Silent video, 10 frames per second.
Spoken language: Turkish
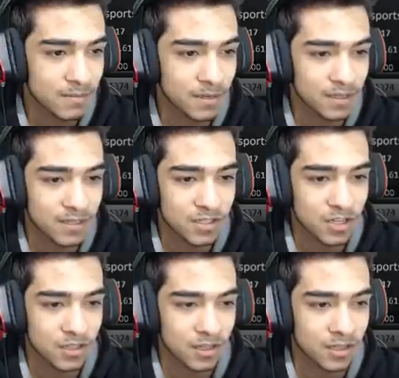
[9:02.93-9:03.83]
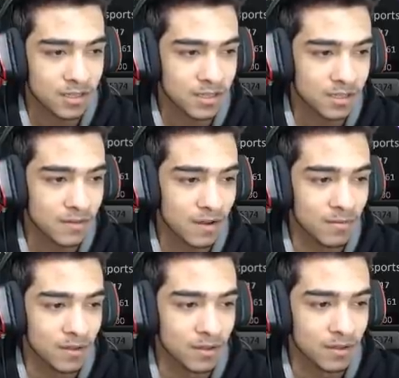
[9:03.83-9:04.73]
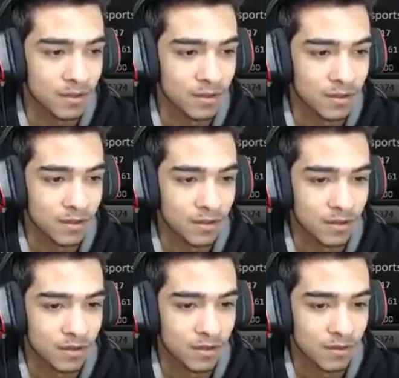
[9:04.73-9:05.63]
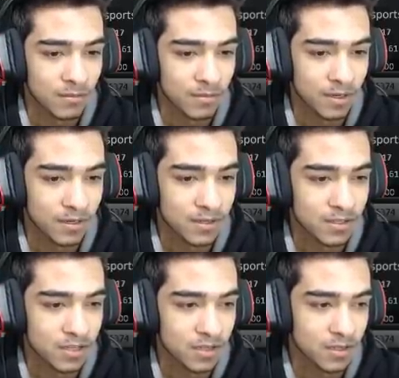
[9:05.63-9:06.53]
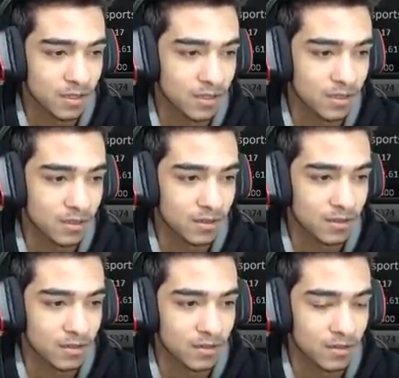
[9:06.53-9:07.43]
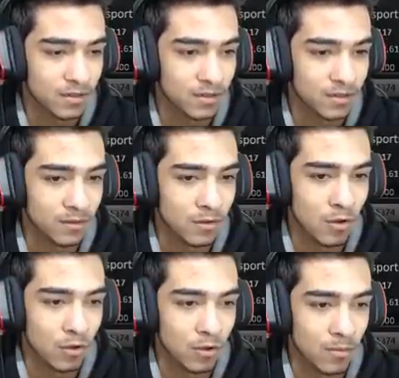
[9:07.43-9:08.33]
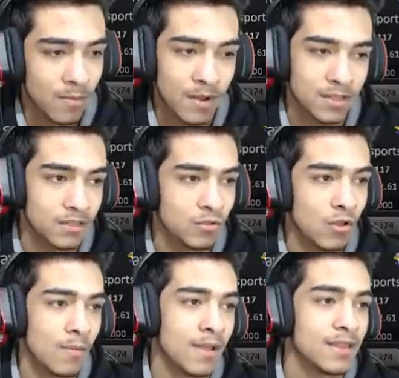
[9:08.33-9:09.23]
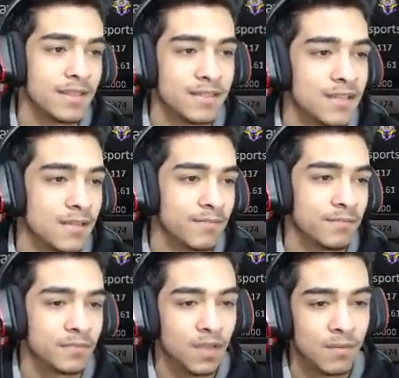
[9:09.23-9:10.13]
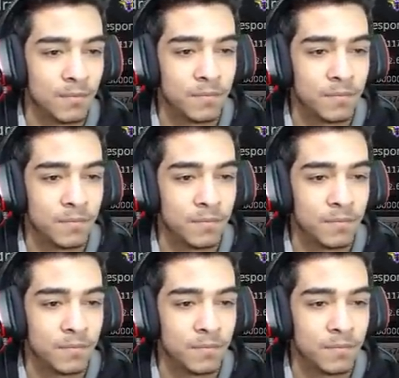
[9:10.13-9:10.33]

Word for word: platin Çay Tak destesi var mı? Platin Çay Tak. Yok markette olmayan deste Tamam.